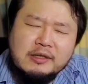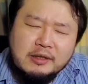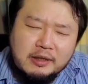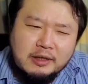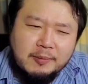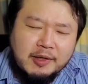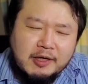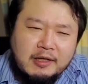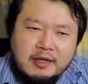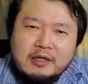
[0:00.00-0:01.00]
だね、やっぱ
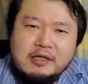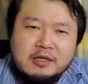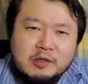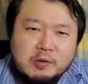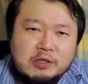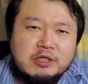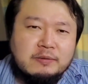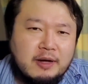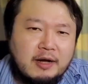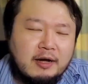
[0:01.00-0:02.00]
懸念点として
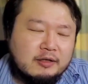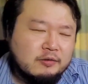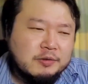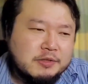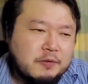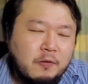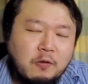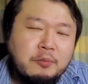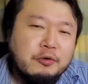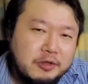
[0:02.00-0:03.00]
は、クソ
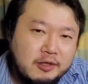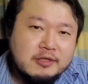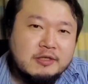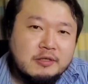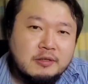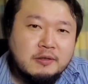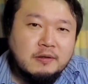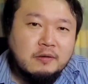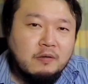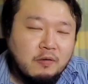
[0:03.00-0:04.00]
重いです。
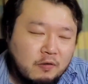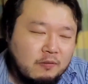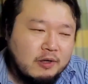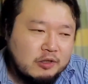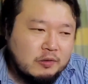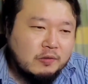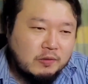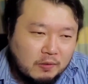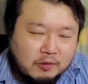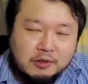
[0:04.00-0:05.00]
ここはちょっ
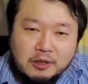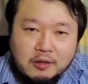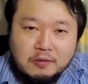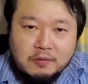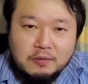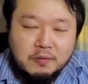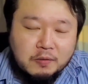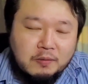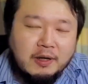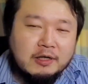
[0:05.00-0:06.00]
とっていうと
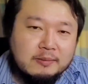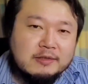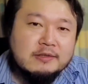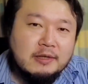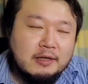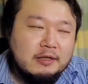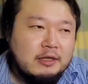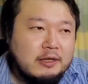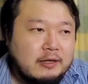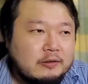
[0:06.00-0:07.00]
ころはありますね。
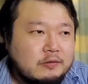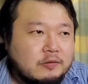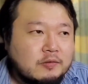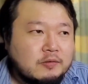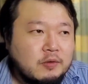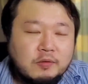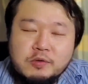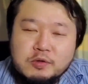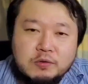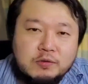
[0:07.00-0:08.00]

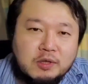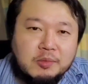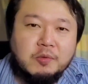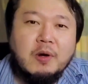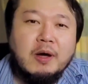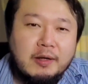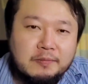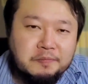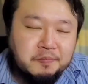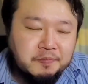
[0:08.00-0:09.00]
240g とかか
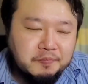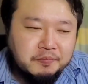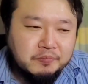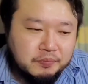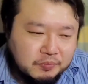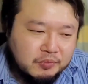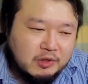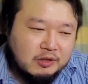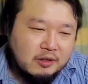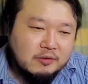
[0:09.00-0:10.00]
な。うん。
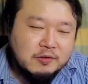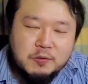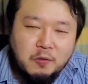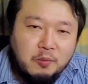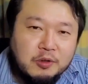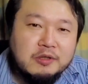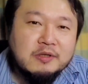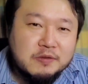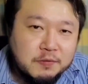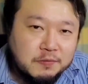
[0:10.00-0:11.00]
なんでクソ重いん
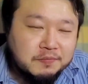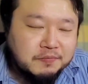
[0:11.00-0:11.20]
ですよ。